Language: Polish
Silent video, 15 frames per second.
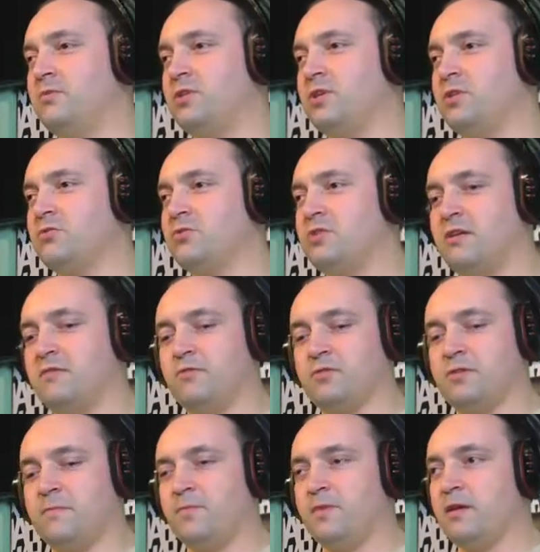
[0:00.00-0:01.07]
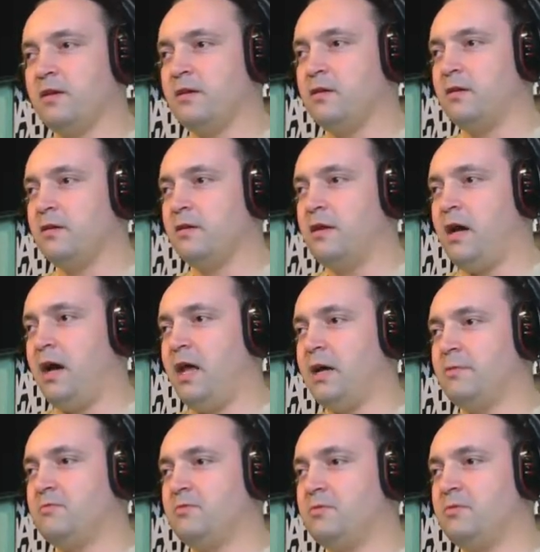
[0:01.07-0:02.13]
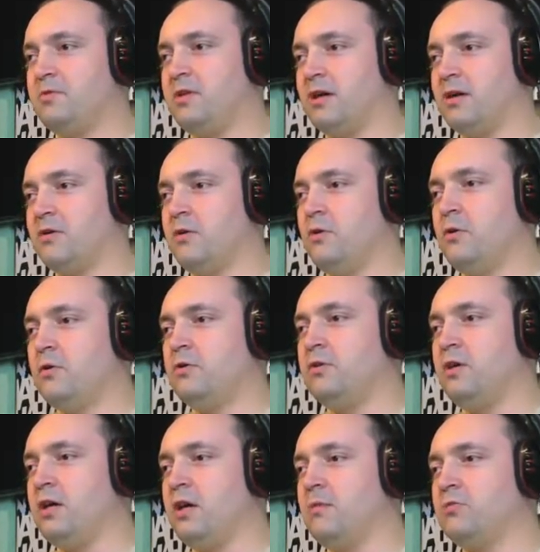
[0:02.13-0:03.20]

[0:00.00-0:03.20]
64 wosy. A jakbym zrobił tak? Dym,